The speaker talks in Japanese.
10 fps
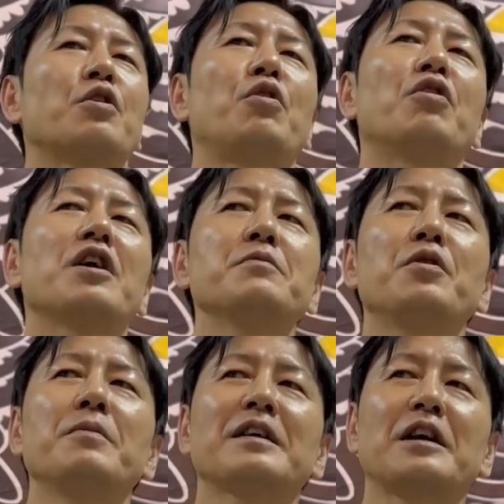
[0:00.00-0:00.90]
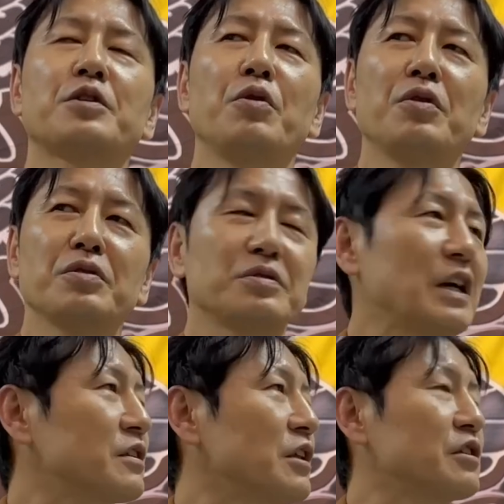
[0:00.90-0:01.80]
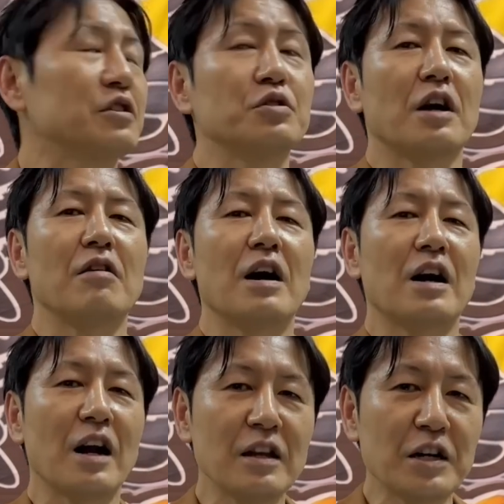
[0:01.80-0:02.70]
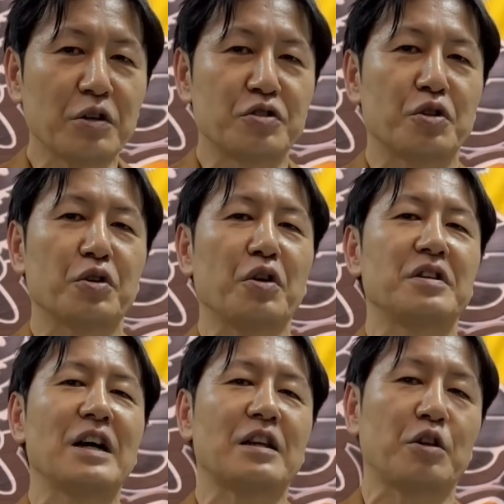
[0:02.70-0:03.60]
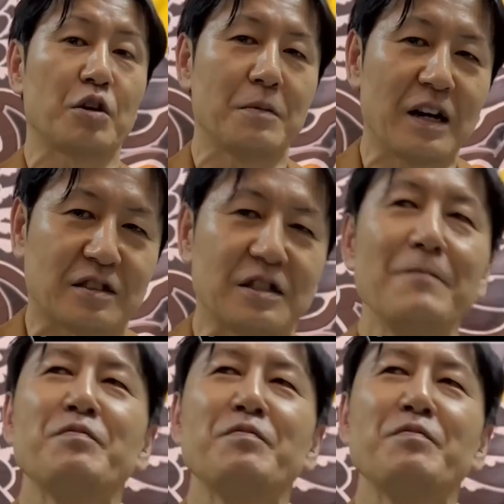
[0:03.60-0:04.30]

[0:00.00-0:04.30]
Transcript: これもまたどうなってくるのかわからないという状況になっております。